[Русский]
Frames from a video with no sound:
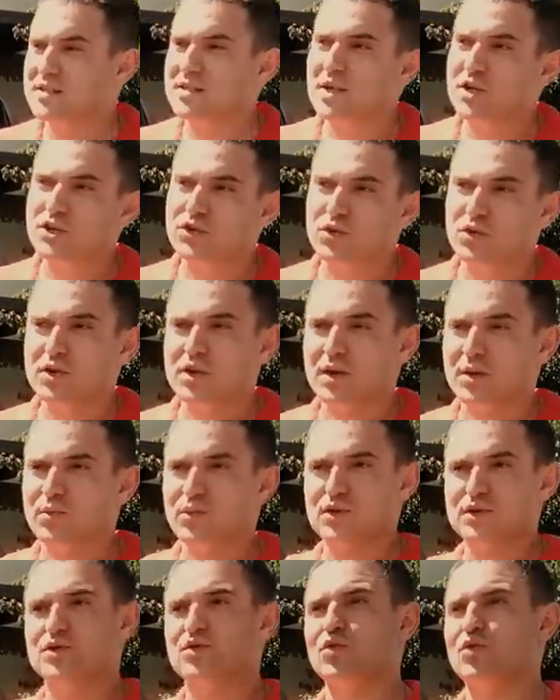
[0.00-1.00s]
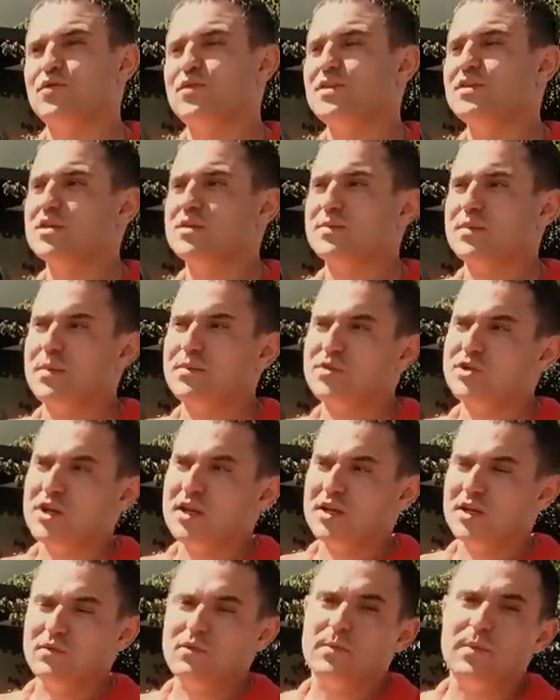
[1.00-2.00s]
сказали, что не так просто увидеть,
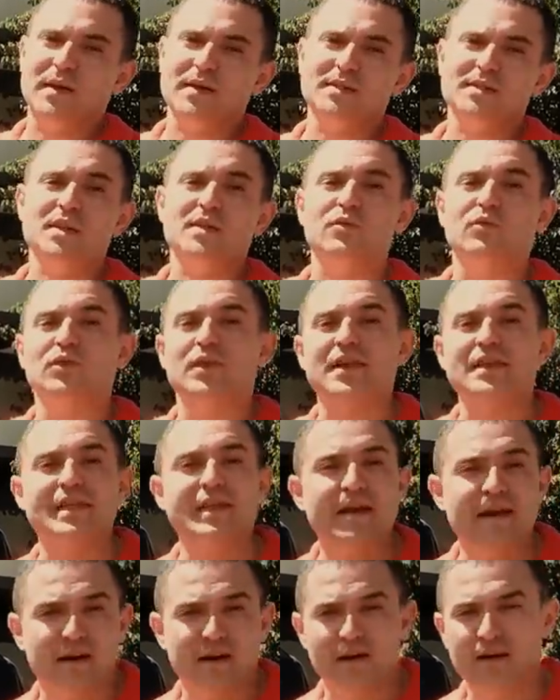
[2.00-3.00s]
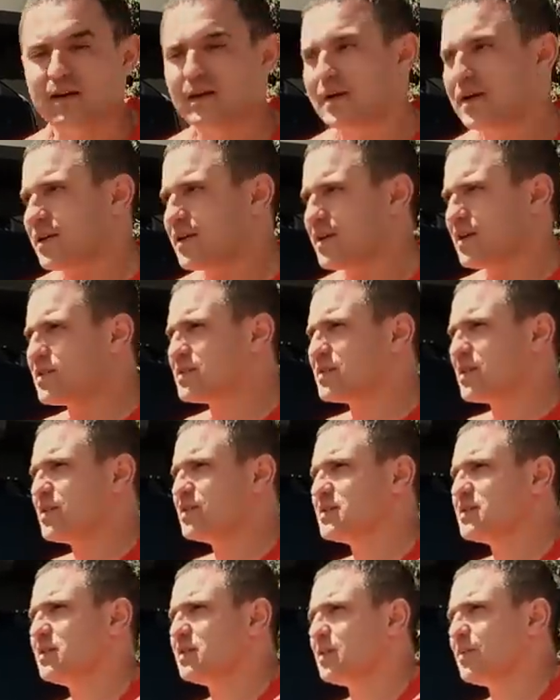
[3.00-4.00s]
пообещали нам показать его на днях. Я не знаю,
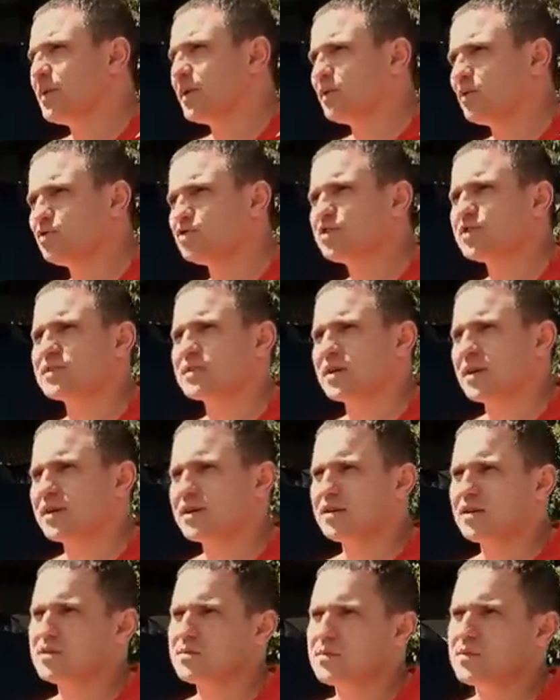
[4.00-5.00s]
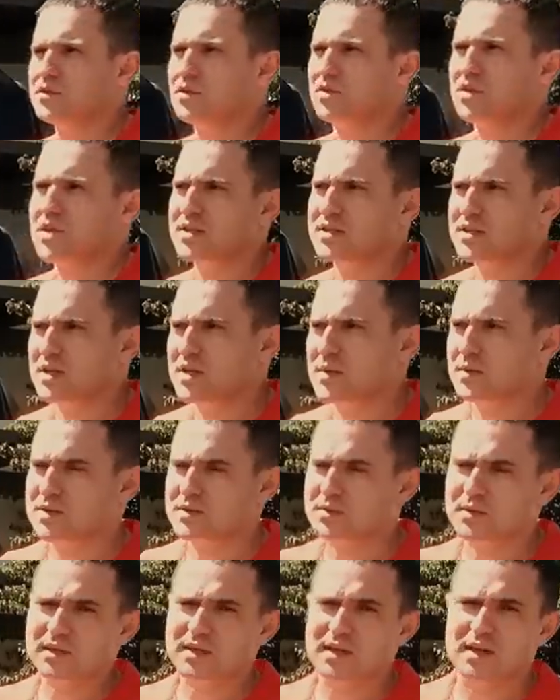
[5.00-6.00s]
если это получится, хотелось бы все-таки зайти
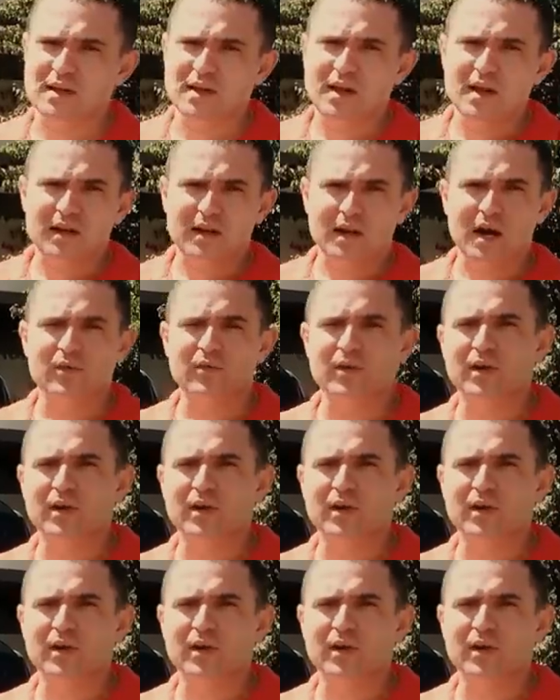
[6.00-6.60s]
посмотреть, как